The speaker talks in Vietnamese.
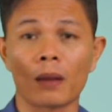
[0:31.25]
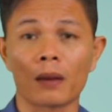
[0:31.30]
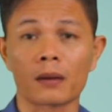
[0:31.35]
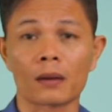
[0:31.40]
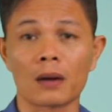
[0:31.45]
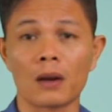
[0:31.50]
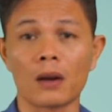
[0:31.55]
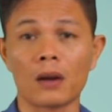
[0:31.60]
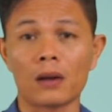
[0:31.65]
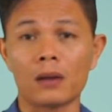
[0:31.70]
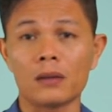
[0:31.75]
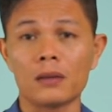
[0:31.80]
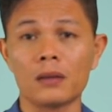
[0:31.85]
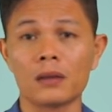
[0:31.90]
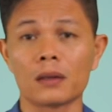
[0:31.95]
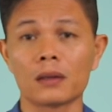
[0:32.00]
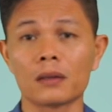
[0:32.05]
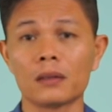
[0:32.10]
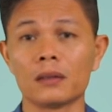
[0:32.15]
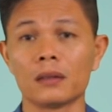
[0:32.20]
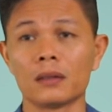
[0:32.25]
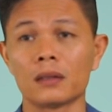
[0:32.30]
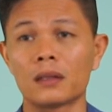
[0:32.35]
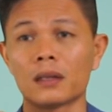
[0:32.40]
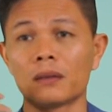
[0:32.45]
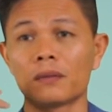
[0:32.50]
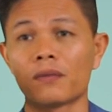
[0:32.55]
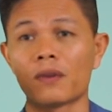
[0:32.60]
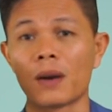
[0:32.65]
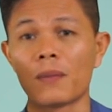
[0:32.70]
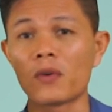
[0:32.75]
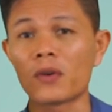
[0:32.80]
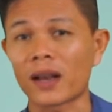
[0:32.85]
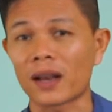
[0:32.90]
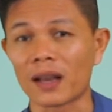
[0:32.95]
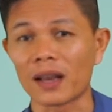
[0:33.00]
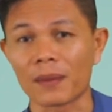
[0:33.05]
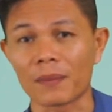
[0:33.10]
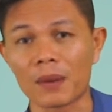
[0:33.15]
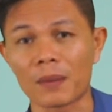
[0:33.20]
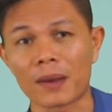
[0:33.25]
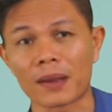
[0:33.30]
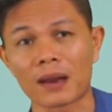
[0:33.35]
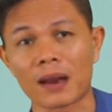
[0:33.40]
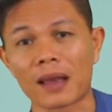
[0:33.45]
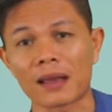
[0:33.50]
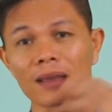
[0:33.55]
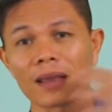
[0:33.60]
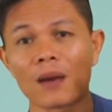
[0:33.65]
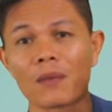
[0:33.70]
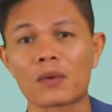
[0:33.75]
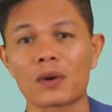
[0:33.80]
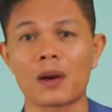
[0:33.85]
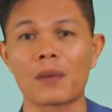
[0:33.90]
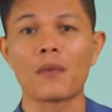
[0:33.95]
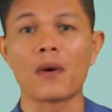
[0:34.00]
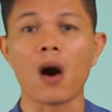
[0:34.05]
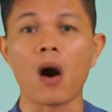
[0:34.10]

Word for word: À, có những người thì vợ muốn ra khởi nghiệp nhưng mà lại chồng không